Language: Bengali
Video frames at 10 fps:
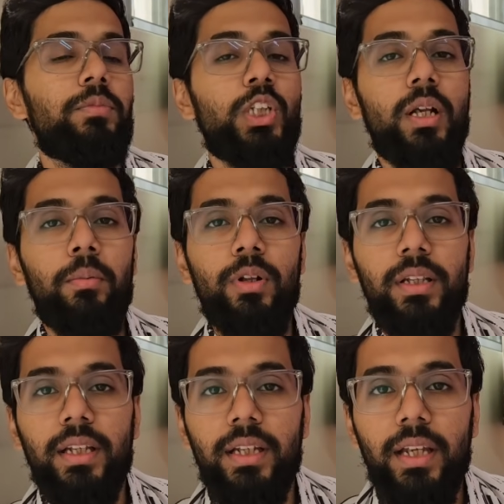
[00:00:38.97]
সেটা
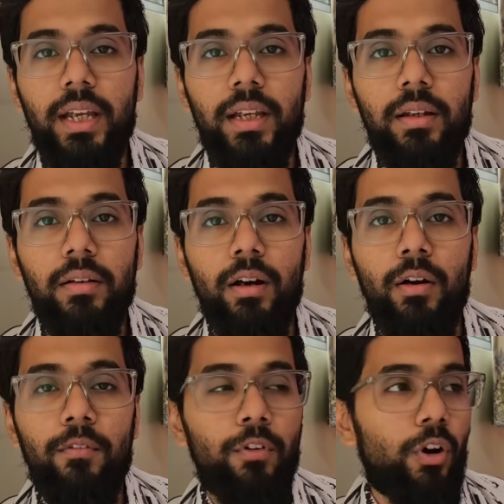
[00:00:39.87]
বলতে গিয়ে
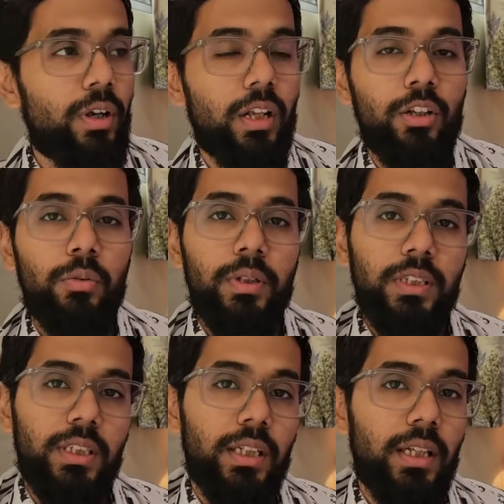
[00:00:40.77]
ব্লগটা তো তোমাদের
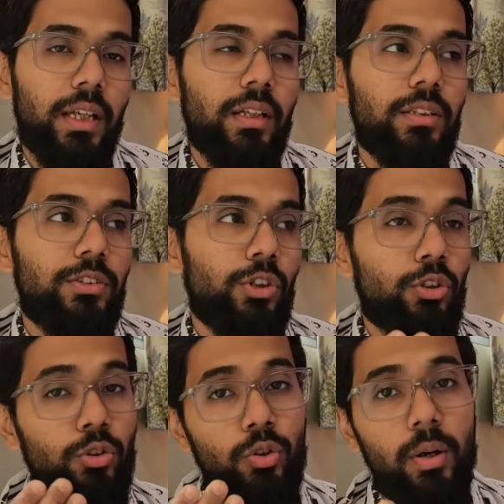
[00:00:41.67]
সাথে
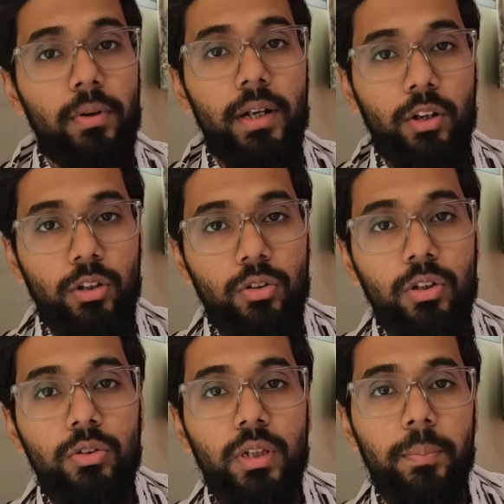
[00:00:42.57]
যতটুকু আমরা রেকর্ড করে
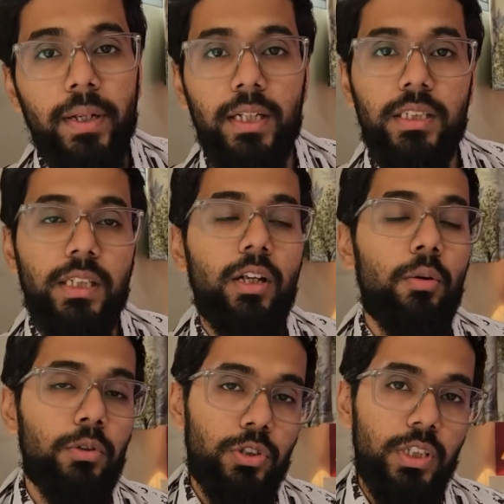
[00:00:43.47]
উঠতে পেরেছি
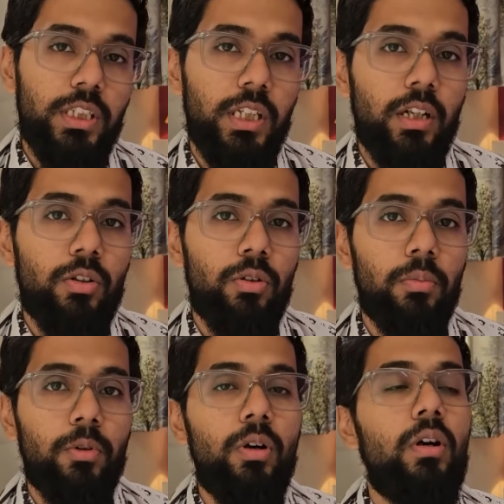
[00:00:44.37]
অবশ্যই শেয়ার
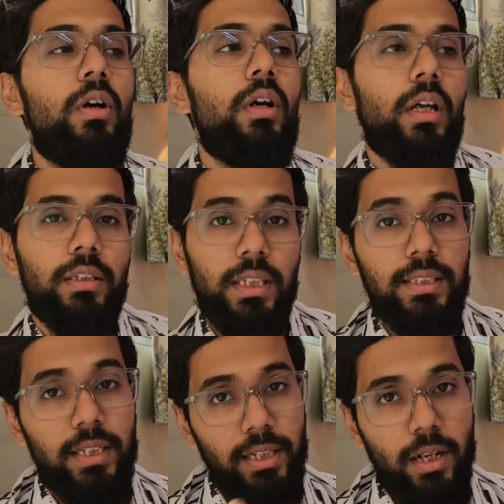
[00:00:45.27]
করব
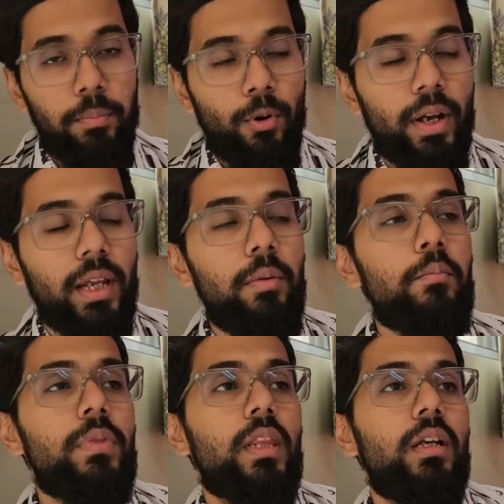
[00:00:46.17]
জাস্ট এইটার পরেই
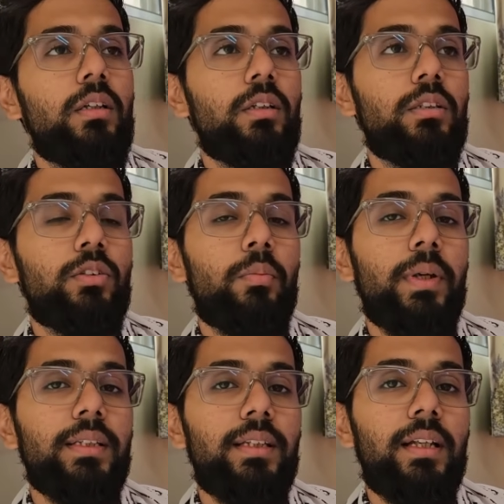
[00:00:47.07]
তো
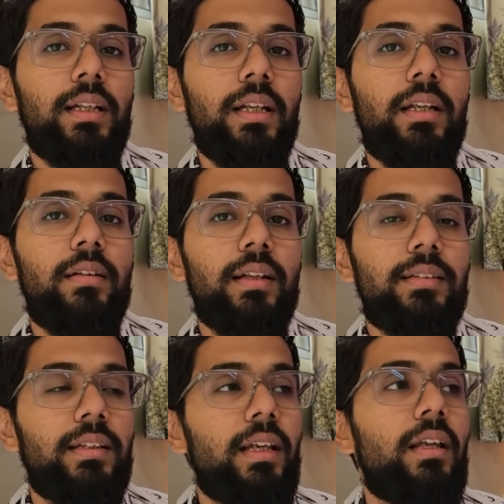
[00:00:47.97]
বেসিকলি
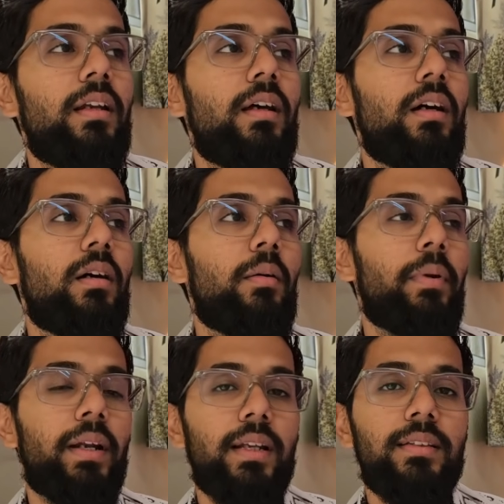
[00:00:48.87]
ট্রিক্সির
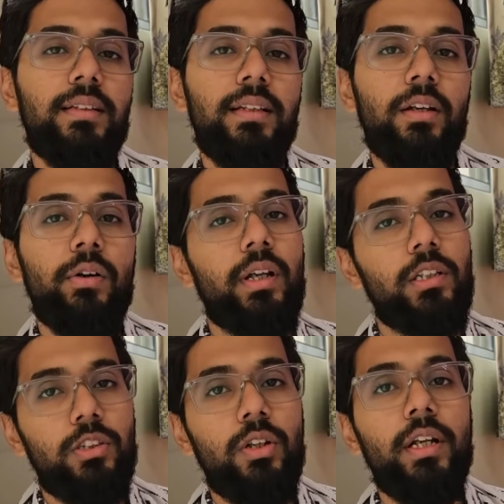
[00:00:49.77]
প্রেগনেন্সিতে হয়ে
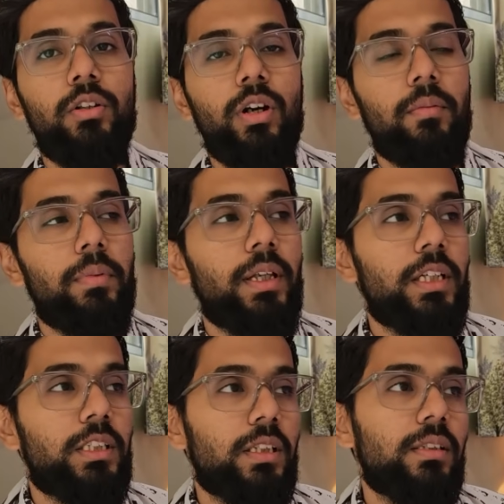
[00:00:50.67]
গেছিলো একটু
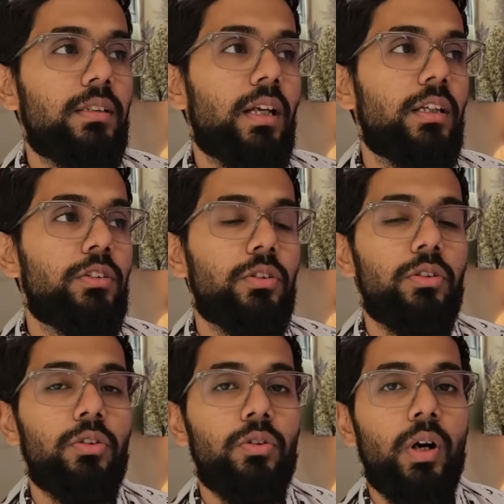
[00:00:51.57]
কমপ্লিকেশনস তার
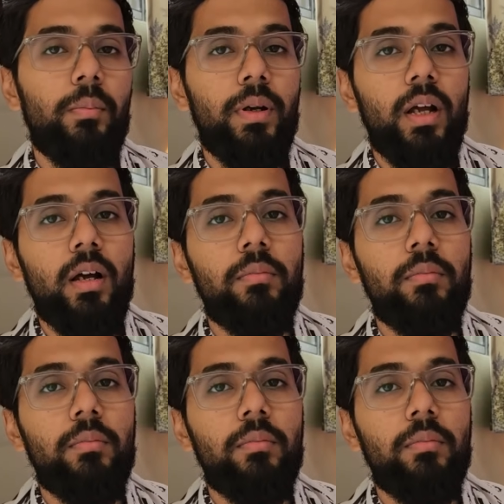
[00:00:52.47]
জন্য আমরা